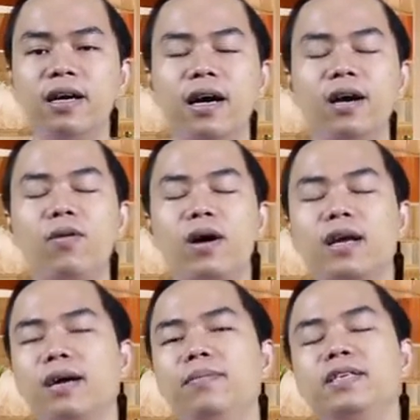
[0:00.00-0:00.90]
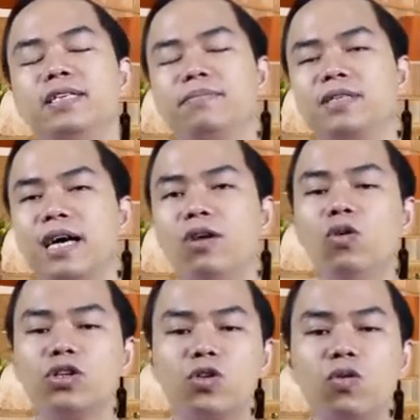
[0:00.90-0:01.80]
đấy, hoặc là mình giảm giá
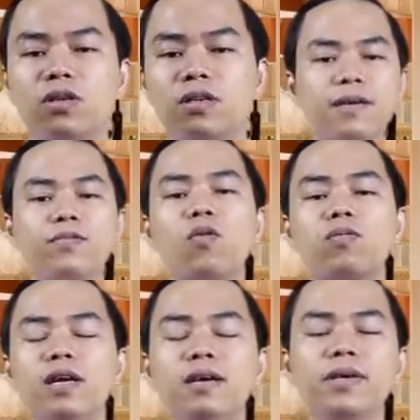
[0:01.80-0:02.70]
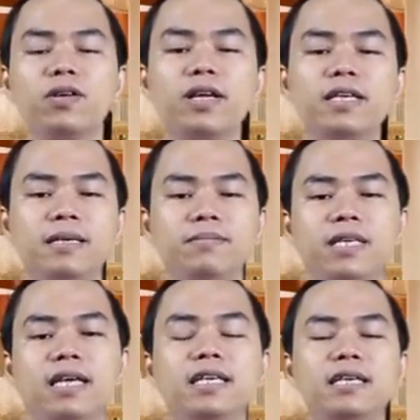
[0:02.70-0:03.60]
đôi chút tiếp tục đấy là mình có thể giảm
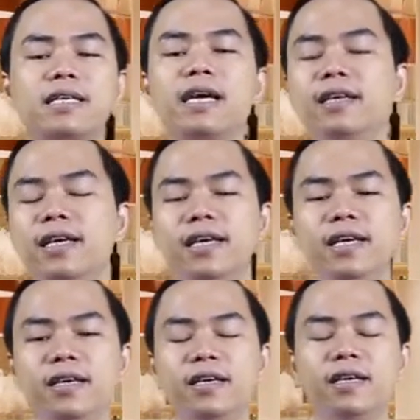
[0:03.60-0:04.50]
giá dạng thanh lý